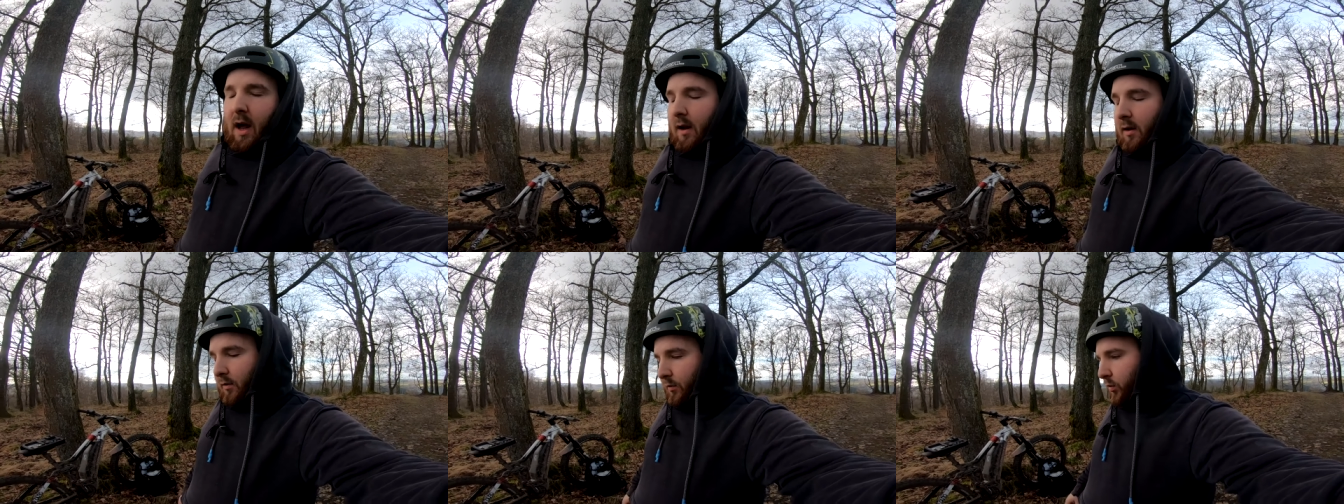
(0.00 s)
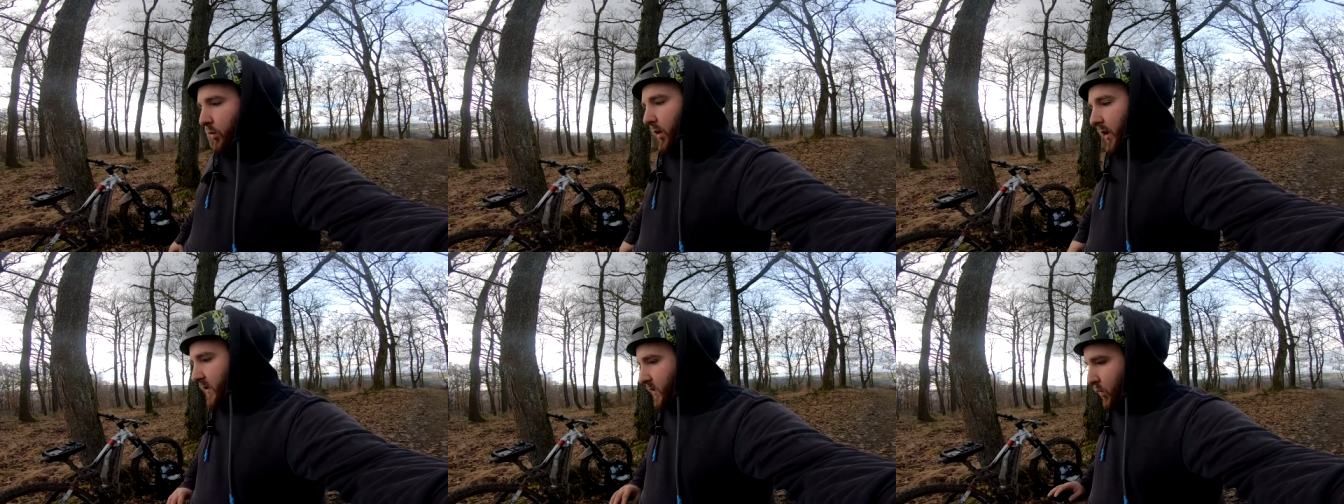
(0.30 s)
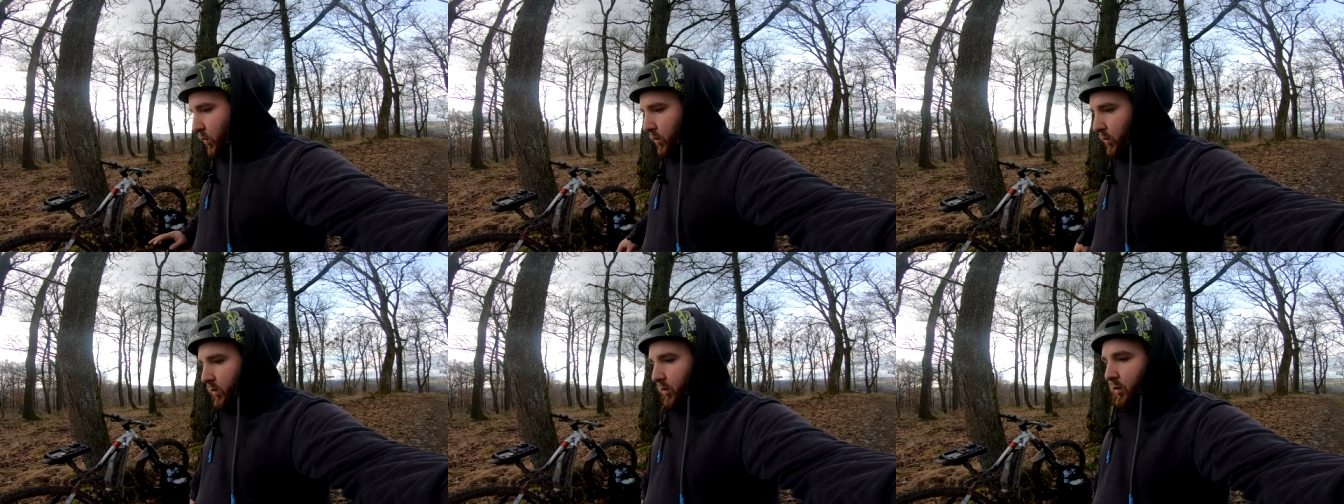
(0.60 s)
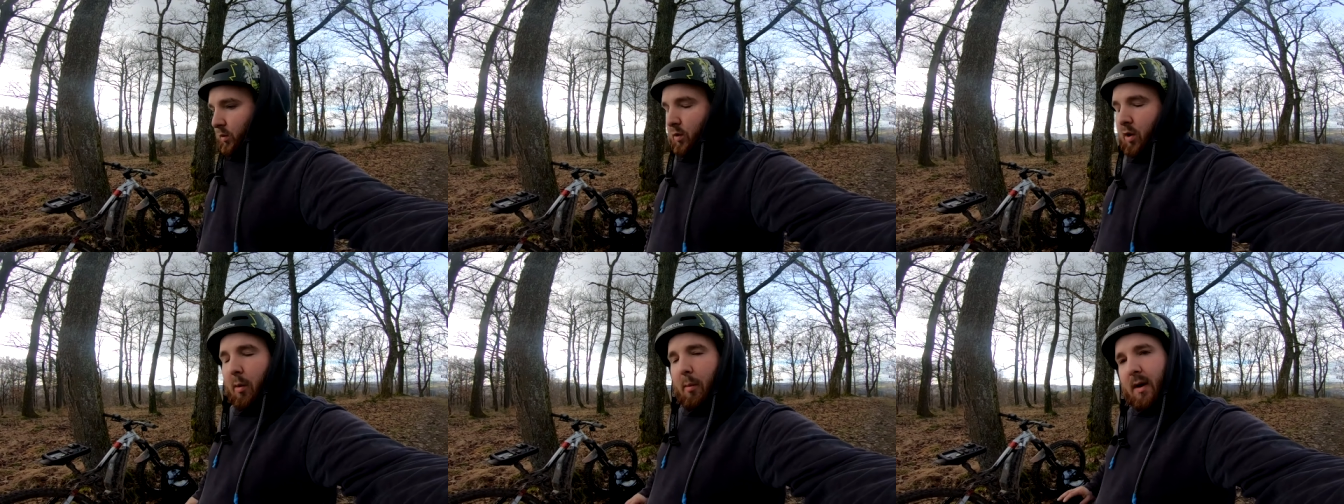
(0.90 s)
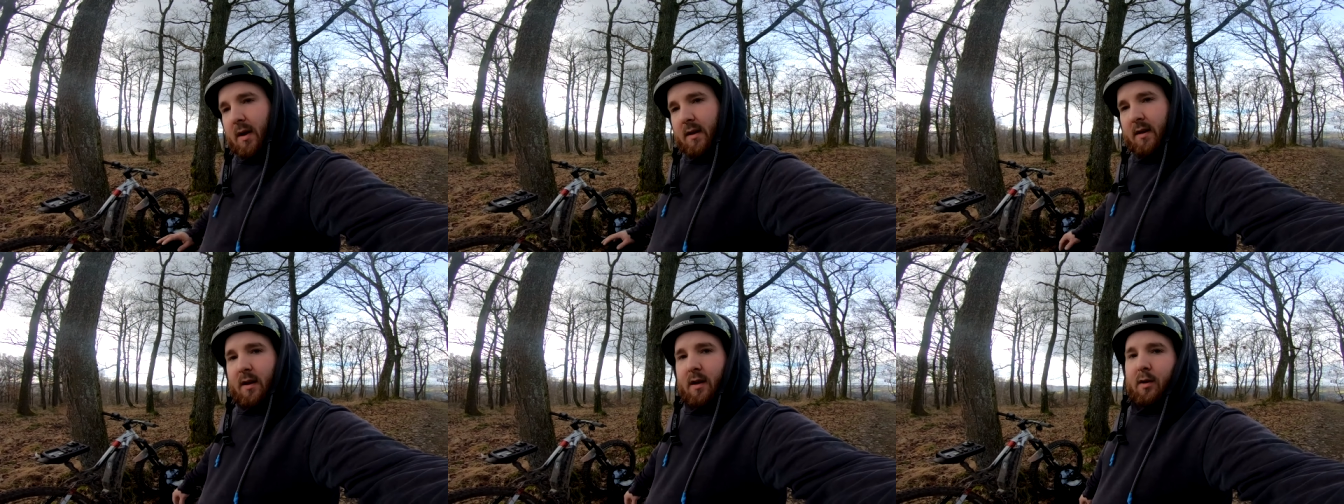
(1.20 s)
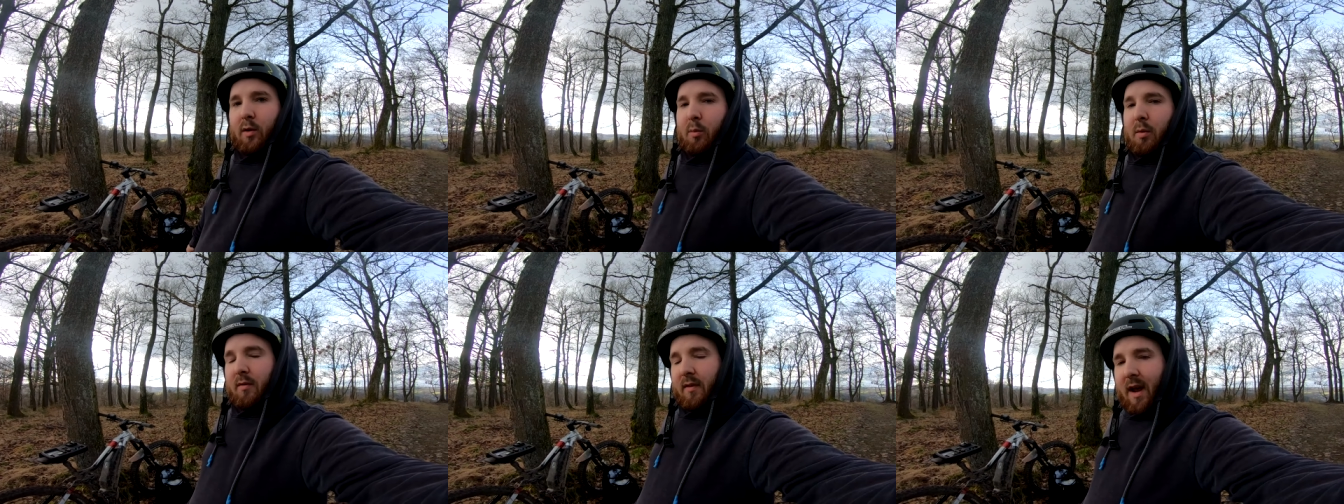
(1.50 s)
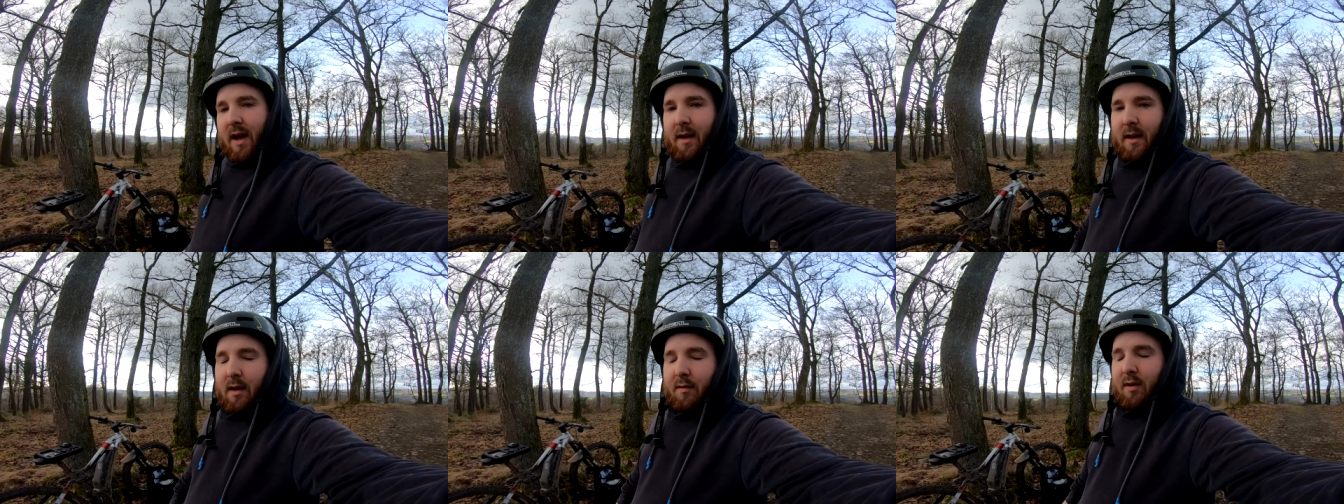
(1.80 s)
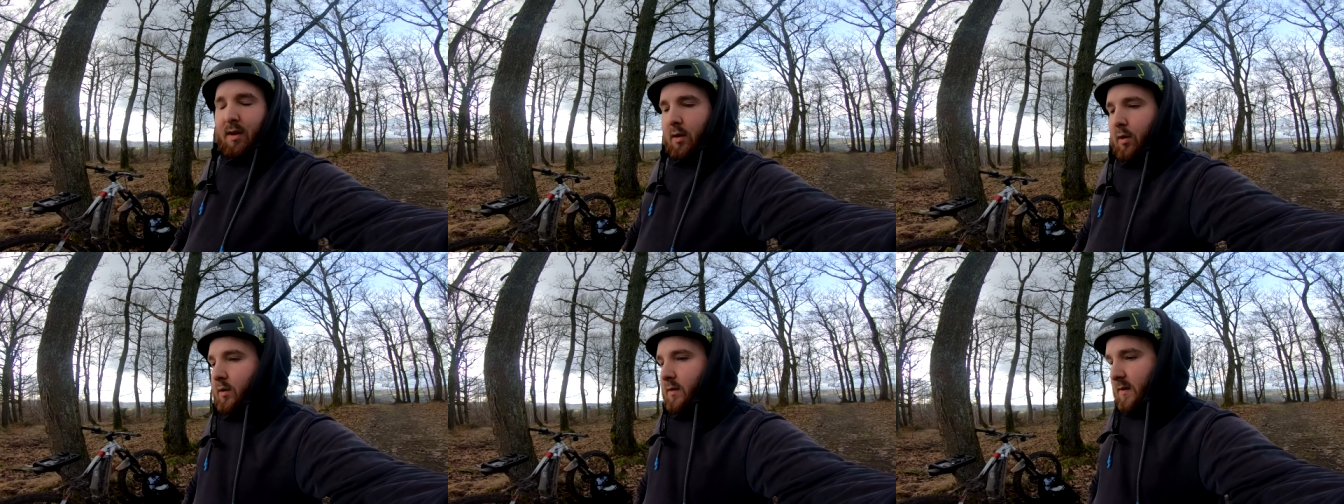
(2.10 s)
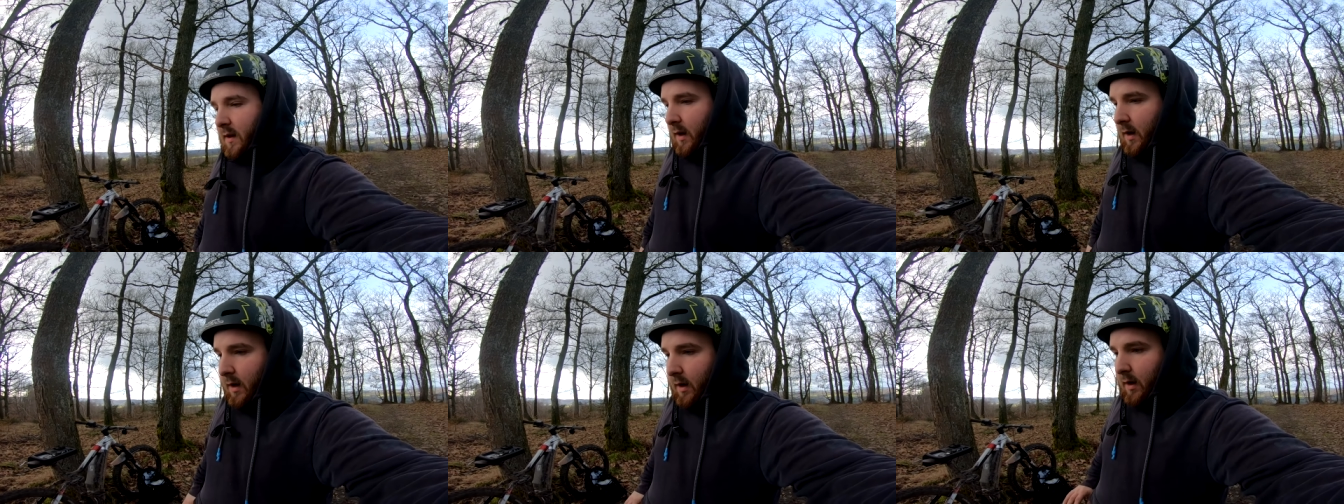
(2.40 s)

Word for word: alle für das Gucken und Kommentieren und Bewerten der Videos.